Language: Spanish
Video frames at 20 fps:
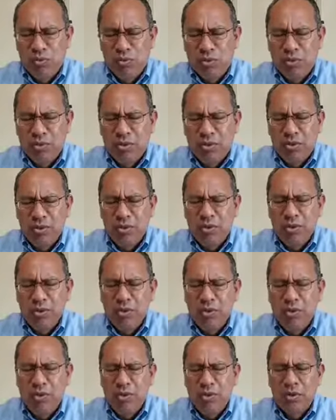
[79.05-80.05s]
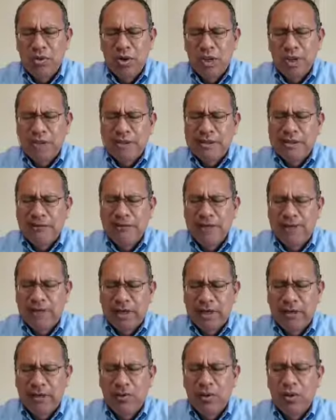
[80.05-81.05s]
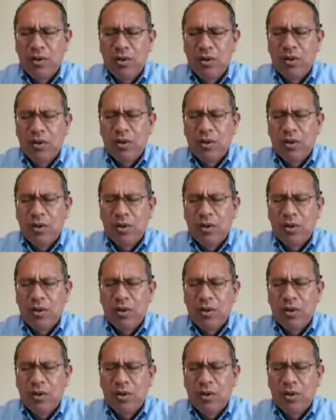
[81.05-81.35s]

por nuestro mundo que está enfermo,